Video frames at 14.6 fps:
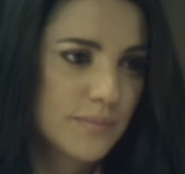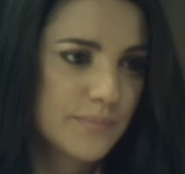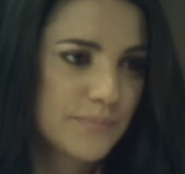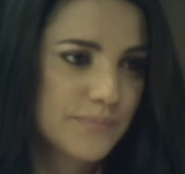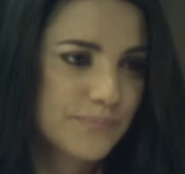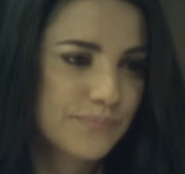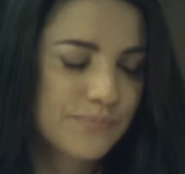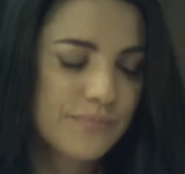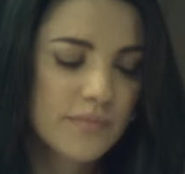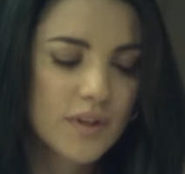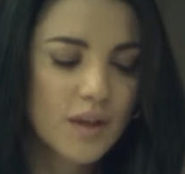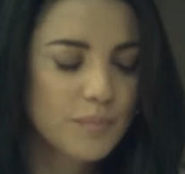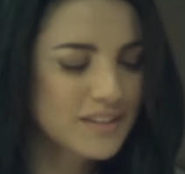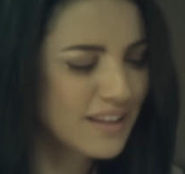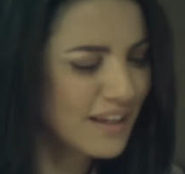زياده
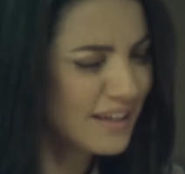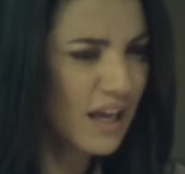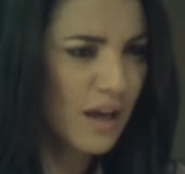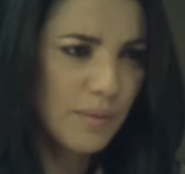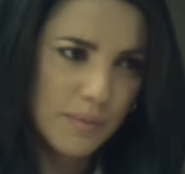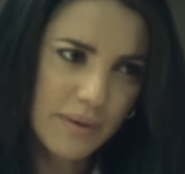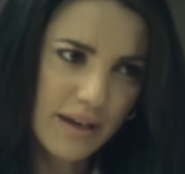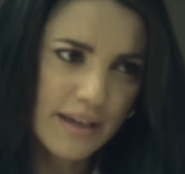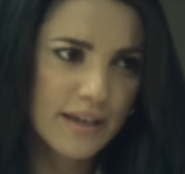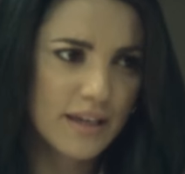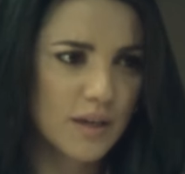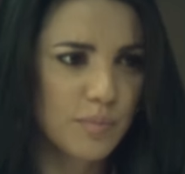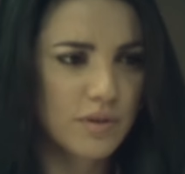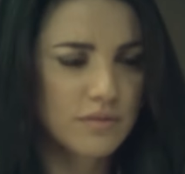بطلي هبل بقى يا هبه